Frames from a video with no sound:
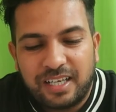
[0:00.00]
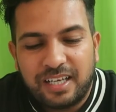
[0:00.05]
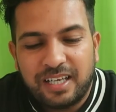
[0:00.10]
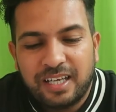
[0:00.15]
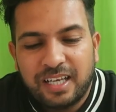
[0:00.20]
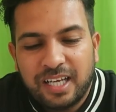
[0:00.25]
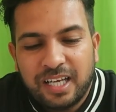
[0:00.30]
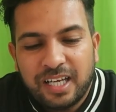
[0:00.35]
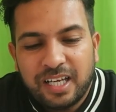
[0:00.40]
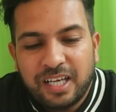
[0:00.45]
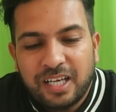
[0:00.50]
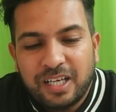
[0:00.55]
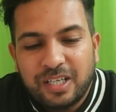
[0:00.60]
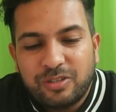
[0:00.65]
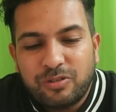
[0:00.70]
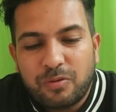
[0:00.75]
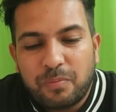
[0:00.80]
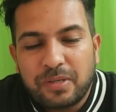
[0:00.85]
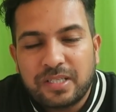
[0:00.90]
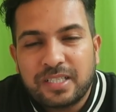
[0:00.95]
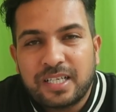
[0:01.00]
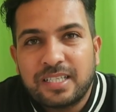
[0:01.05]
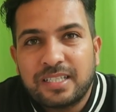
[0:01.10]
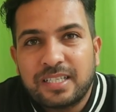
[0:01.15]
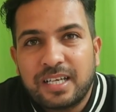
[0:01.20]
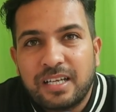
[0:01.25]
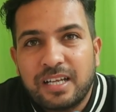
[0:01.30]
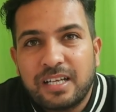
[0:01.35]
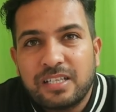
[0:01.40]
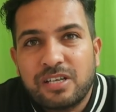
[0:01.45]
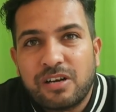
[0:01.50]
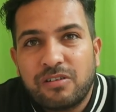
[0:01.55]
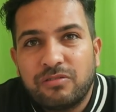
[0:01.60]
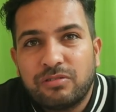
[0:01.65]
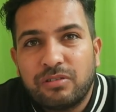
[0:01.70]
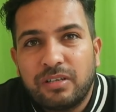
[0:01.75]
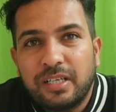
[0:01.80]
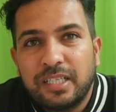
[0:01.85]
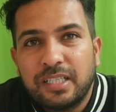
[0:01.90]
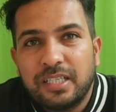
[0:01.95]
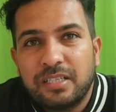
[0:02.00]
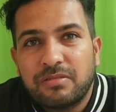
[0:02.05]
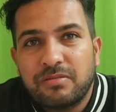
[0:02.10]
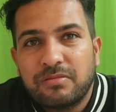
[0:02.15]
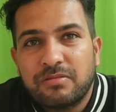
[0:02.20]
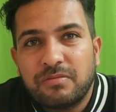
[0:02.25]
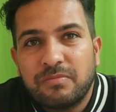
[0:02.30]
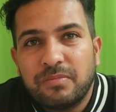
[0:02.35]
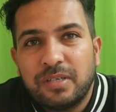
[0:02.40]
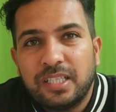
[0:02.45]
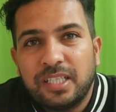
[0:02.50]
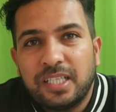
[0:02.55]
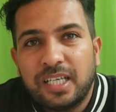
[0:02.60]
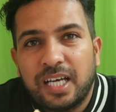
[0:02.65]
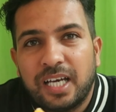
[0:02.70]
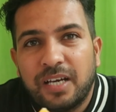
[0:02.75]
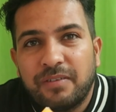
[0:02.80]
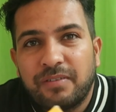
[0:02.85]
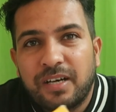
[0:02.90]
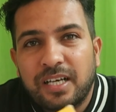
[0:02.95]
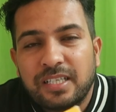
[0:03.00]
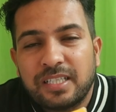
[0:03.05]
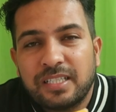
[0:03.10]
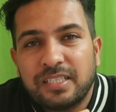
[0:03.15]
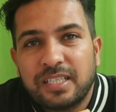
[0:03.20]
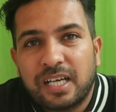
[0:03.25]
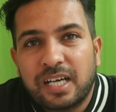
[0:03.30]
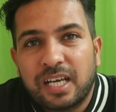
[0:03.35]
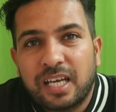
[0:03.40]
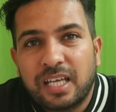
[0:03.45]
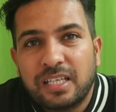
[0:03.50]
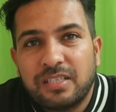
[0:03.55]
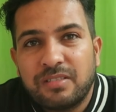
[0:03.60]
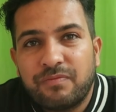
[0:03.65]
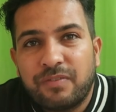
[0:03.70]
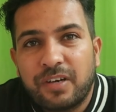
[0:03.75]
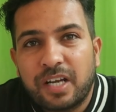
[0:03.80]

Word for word: है तो परचेज करना चाहो तो लिंक डिस्क्रिप्शन में दिया है वहाँ से जाकर के